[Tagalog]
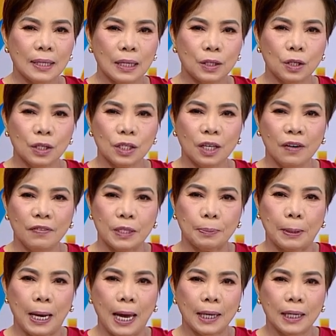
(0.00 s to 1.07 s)
At your service
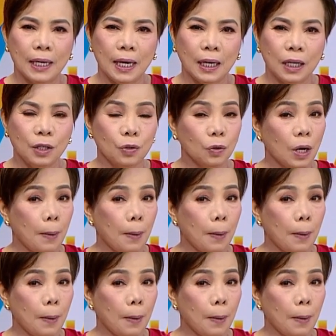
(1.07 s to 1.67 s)
palagi ang inyong